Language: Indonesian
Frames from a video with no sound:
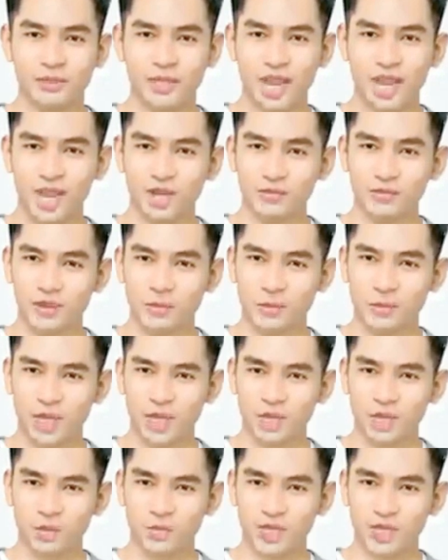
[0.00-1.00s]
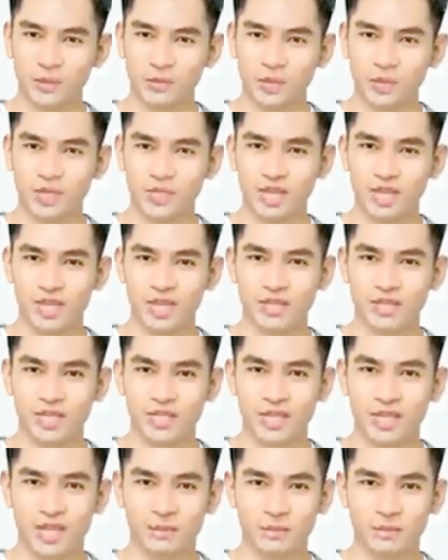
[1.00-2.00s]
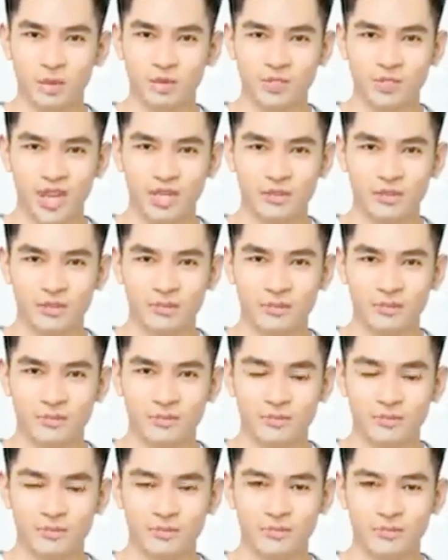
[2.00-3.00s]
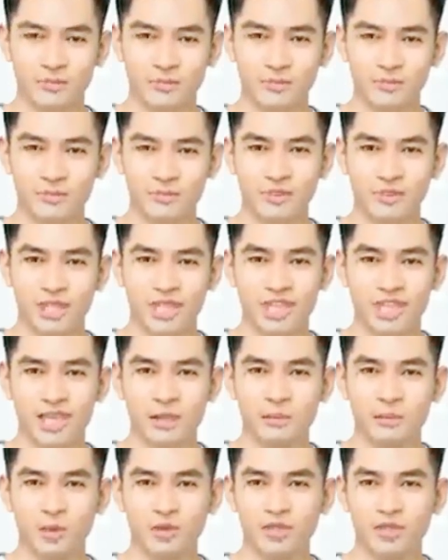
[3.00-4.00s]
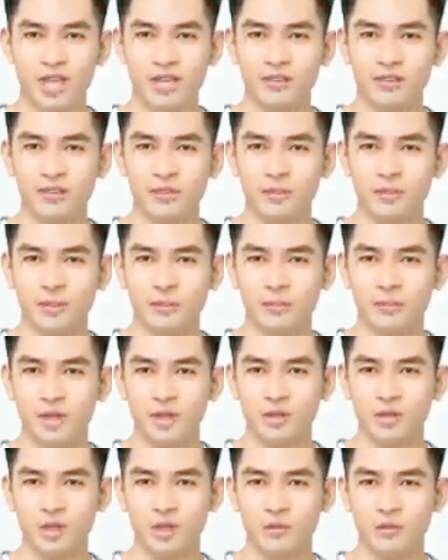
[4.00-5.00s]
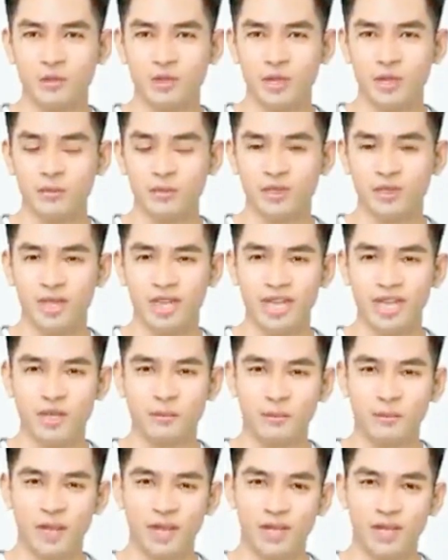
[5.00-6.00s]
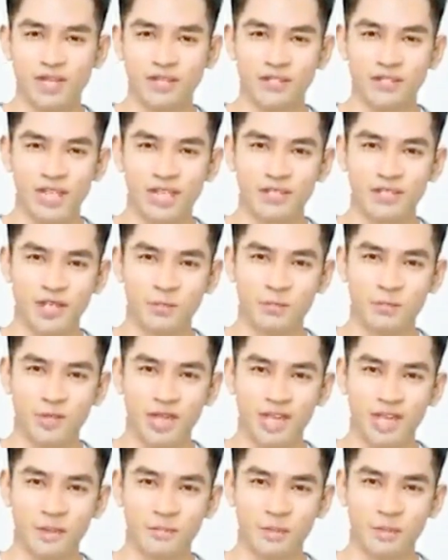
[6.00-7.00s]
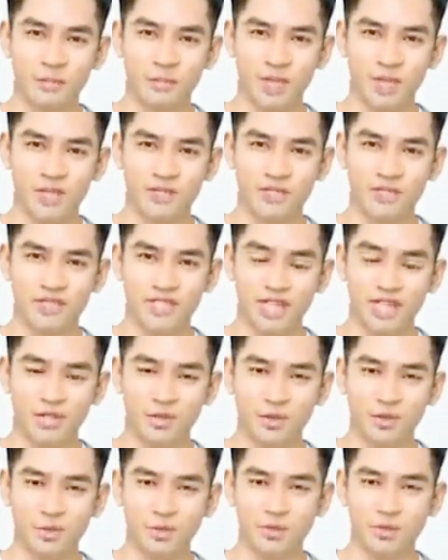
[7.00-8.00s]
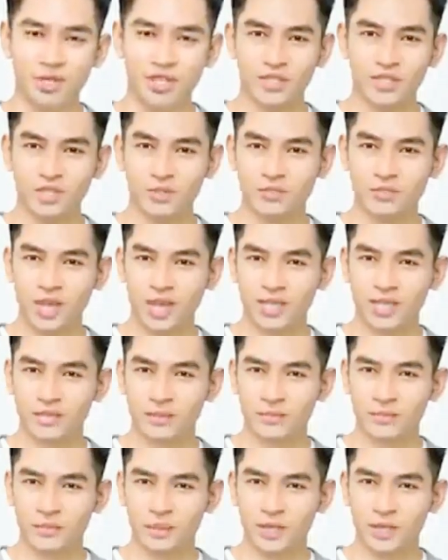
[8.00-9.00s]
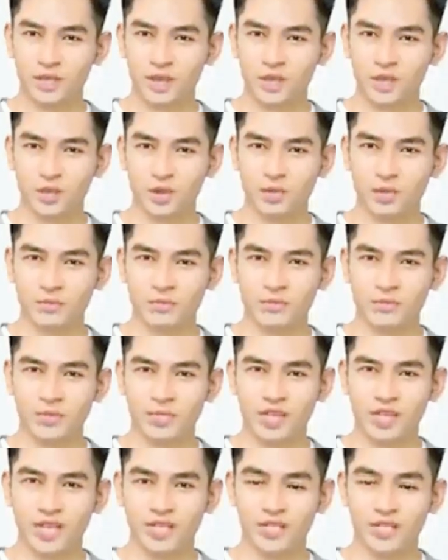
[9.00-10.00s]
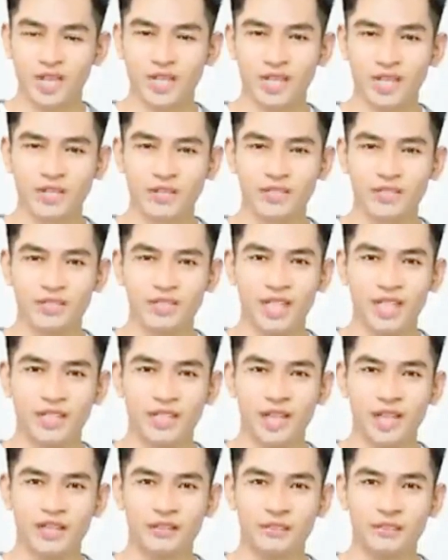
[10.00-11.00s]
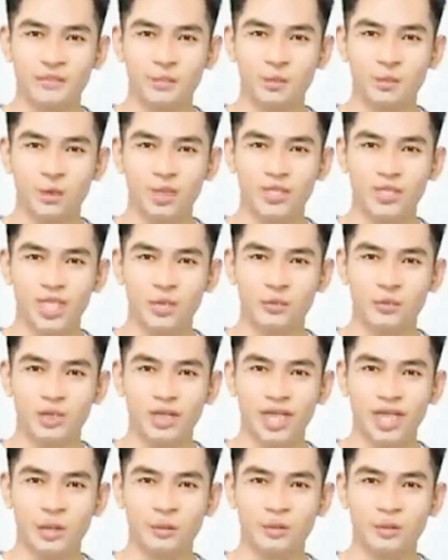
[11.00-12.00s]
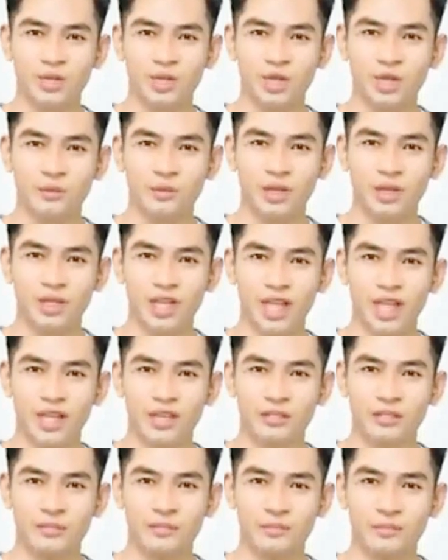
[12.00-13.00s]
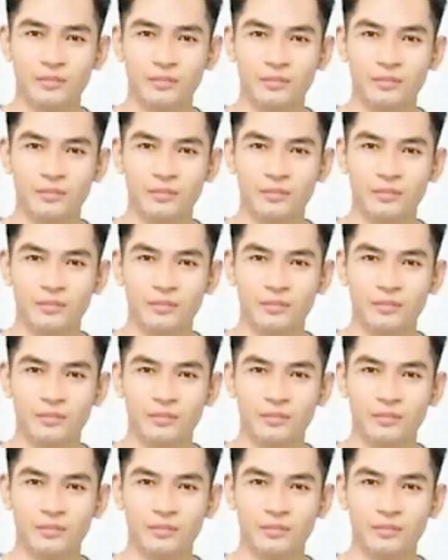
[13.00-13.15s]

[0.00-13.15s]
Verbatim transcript: betapa mengerikannya kekuatan yang terkandung dalam senjata emas. Terdengar suara gemuruh yang berasal dari senjata emas itu, cahaya keemasan yang menyilaukan keluar dari senjata emas itu.